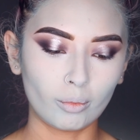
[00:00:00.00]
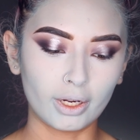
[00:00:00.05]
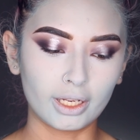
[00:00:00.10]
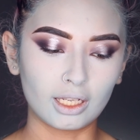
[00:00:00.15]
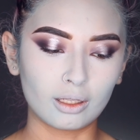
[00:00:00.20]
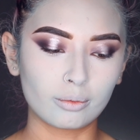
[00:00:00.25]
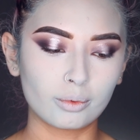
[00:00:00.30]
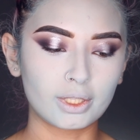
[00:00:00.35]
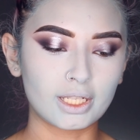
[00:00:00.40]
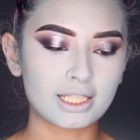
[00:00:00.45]

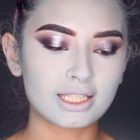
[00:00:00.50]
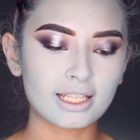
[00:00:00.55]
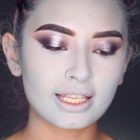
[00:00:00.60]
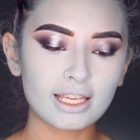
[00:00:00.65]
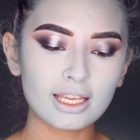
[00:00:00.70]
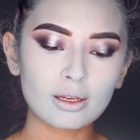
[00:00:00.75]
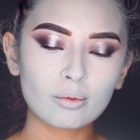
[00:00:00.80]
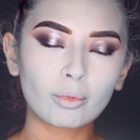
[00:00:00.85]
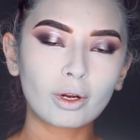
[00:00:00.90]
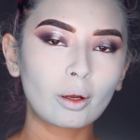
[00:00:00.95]
Bueno, amores,
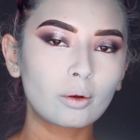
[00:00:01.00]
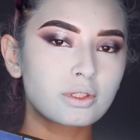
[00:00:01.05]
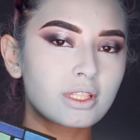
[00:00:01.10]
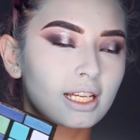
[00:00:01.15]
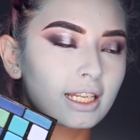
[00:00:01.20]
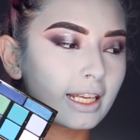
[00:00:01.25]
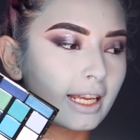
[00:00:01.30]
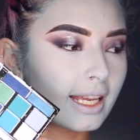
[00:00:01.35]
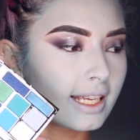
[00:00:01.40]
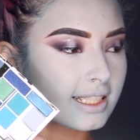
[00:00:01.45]
y voy a
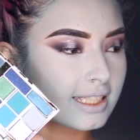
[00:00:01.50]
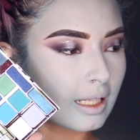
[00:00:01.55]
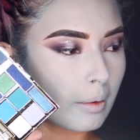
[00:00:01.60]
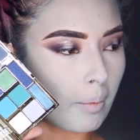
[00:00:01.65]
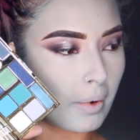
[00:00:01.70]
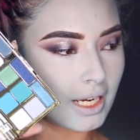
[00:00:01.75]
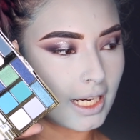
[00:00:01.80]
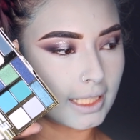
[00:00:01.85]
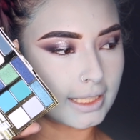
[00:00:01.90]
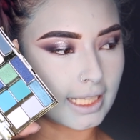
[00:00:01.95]
usar
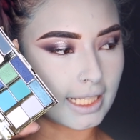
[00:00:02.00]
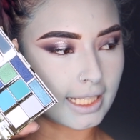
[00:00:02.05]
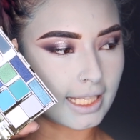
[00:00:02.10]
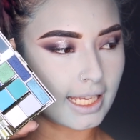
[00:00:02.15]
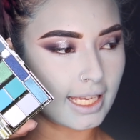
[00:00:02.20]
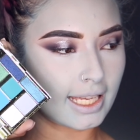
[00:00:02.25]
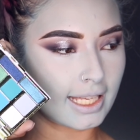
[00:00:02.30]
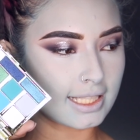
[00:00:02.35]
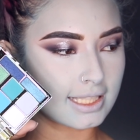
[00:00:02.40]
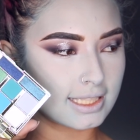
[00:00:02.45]
esta paleta
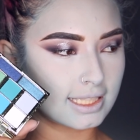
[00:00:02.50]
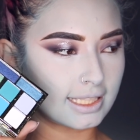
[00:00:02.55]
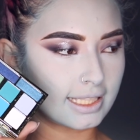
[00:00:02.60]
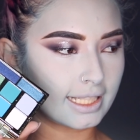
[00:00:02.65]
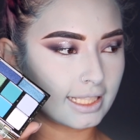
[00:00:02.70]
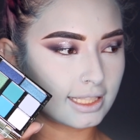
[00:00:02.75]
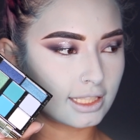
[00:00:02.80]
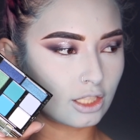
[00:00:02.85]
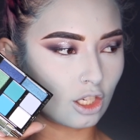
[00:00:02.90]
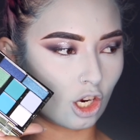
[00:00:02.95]
que es
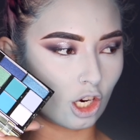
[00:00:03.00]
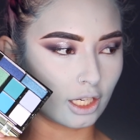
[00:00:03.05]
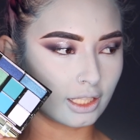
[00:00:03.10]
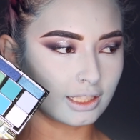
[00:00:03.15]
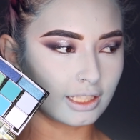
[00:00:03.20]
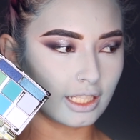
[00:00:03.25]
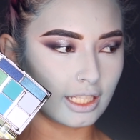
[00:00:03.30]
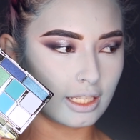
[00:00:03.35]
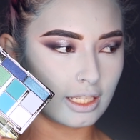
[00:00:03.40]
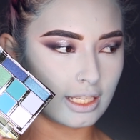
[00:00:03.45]
de
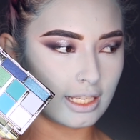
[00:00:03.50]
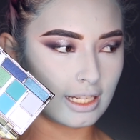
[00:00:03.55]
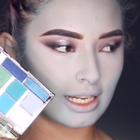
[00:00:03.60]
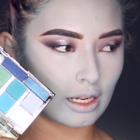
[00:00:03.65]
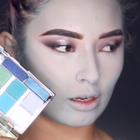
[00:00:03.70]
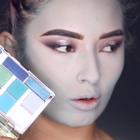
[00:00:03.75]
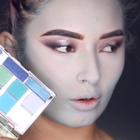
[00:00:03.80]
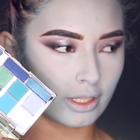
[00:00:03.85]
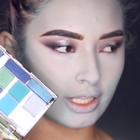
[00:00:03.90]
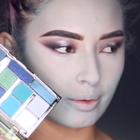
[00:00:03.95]
Tarte y
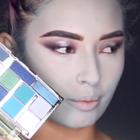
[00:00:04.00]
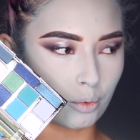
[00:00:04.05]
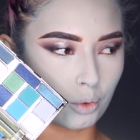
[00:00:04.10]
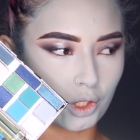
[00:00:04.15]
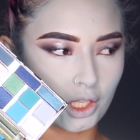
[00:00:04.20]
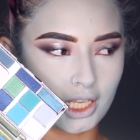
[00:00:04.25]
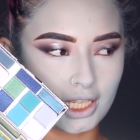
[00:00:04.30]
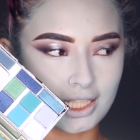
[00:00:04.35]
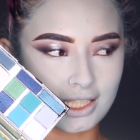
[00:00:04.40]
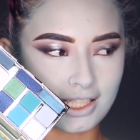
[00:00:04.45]
la cogí
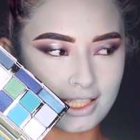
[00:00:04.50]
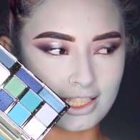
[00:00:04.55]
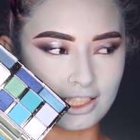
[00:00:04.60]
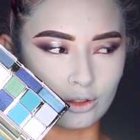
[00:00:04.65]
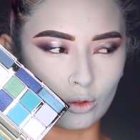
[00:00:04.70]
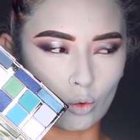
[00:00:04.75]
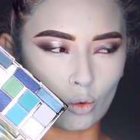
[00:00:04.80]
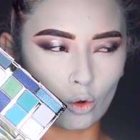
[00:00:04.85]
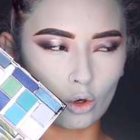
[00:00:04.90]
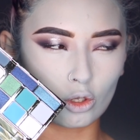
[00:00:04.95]
porque
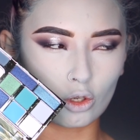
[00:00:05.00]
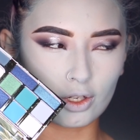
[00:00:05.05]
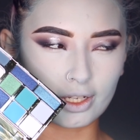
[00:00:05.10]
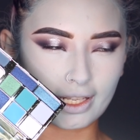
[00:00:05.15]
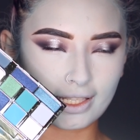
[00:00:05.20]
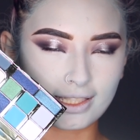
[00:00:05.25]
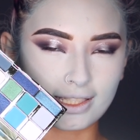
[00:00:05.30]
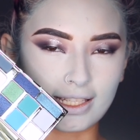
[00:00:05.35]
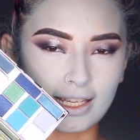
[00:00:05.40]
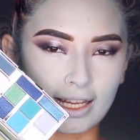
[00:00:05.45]
necesito un color
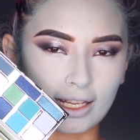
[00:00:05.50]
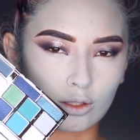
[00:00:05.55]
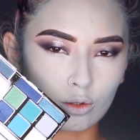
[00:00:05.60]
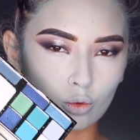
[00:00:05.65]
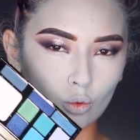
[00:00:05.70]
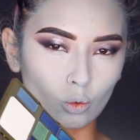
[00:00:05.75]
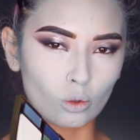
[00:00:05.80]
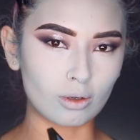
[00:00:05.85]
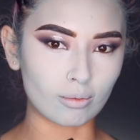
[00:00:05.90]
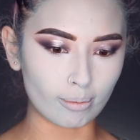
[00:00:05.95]
así
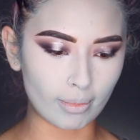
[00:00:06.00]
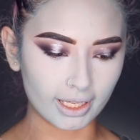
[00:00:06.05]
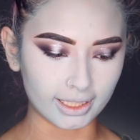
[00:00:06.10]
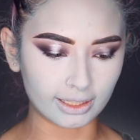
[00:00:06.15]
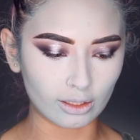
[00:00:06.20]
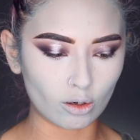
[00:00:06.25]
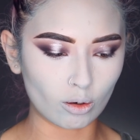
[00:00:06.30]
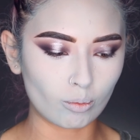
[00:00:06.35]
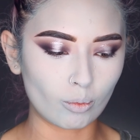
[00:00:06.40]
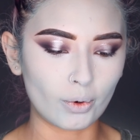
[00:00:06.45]
azul
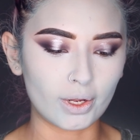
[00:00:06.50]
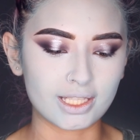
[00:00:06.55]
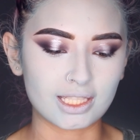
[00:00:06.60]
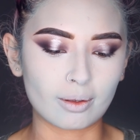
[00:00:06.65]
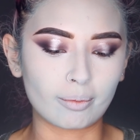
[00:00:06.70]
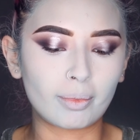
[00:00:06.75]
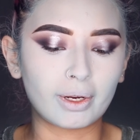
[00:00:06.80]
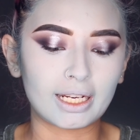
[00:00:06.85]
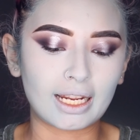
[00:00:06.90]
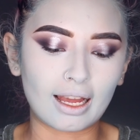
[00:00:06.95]
mate como
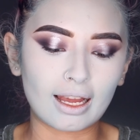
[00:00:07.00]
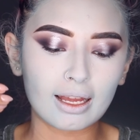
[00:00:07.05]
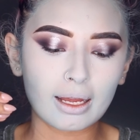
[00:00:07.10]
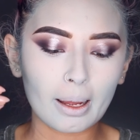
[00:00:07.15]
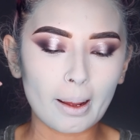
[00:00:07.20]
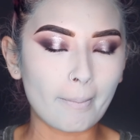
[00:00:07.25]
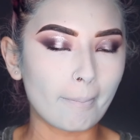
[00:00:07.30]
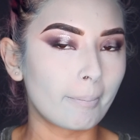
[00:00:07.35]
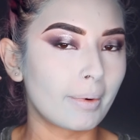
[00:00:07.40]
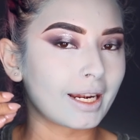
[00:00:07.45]
ese para
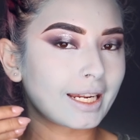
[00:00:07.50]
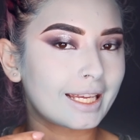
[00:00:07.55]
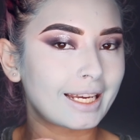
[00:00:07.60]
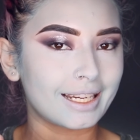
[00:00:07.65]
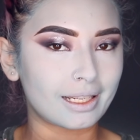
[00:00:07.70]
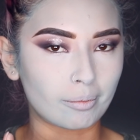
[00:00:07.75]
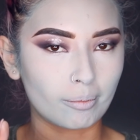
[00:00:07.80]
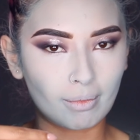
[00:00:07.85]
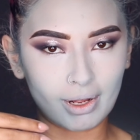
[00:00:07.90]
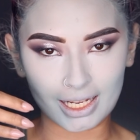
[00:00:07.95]

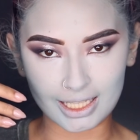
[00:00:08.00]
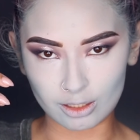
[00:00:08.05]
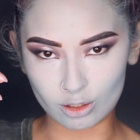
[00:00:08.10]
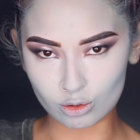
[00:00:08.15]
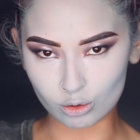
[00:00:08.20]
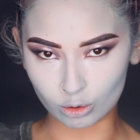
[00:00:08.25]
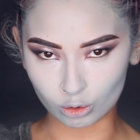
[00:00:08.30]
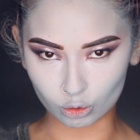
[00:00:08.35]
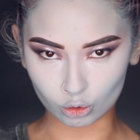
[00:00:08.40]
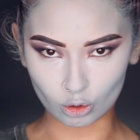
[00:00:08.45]
marcar más
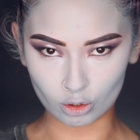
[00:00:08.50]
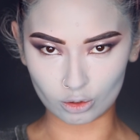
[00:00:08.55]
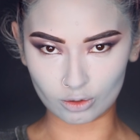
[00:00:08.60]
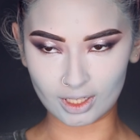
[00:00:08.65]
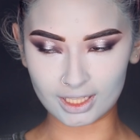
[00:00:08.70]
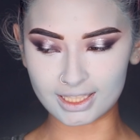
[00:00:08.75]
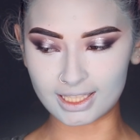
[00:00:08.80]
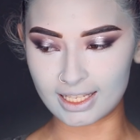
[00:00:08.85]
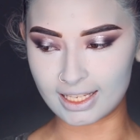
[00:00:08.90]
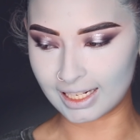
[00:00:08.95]
los
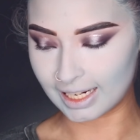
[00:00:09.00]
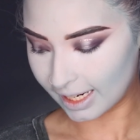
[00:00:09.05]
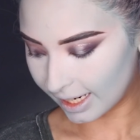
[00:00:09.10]
contornos así de